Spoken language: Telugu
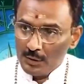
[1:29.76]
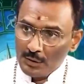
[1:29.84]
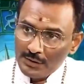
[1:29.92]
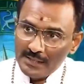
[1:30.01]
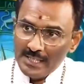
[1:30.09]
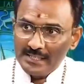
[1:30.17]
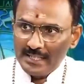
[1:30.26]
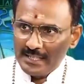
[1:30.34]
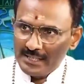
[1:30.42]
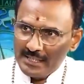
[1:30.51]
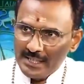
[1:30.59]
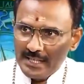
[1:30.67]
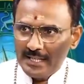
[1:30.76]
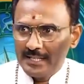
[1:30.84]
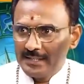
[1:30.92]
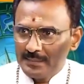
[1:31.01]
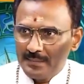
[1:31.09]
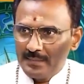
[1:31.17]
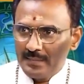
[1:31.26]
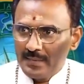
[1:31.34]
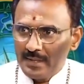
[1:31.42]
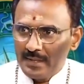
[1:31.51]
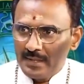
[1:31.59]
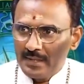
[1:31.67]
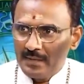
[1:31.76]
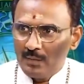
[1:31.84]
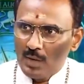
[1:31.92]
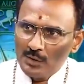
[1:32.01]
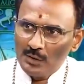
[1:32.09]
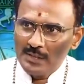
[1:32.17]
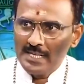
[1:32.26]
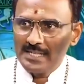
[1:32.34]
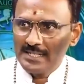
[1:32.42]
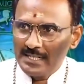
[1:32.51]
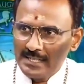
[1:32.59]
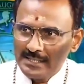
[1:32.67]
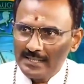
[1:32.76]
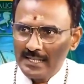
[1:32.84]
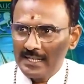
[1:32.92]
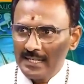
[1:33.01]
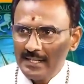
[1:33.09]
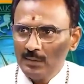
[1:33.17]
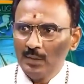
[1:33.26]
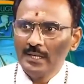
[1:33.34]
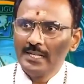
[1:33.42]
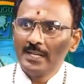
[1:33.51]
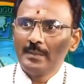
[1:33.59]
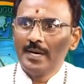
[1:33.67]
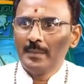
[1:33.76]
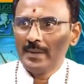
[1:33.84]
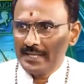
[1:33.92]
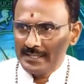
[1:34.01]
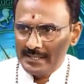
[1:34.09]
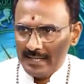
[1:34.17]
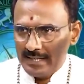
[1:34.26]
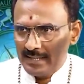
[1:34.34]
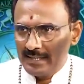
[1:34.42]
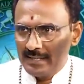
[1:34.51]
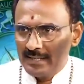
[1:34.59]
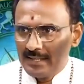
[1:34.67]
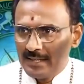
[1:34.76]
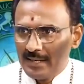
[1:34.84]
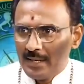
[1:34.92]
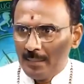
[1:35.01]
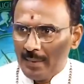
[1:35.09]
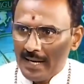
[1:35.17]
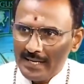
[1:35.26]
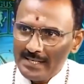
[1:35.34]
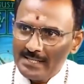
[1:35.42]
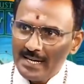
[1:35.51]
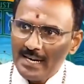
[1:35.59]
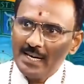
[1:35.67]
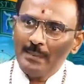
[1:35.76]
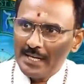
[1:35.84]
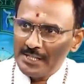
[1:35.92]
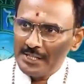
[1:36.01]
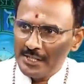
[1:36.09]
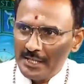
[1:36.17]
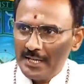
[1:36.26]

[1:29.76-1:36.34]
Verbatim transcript: జ్యోతిష్ శాస్త్ర రీత్యా కానీ వాస్తుశాస్త్ర రీత్యా కానీ కొన్ని నియమాలు పాటించాలి పాటించాలంటే పాటించి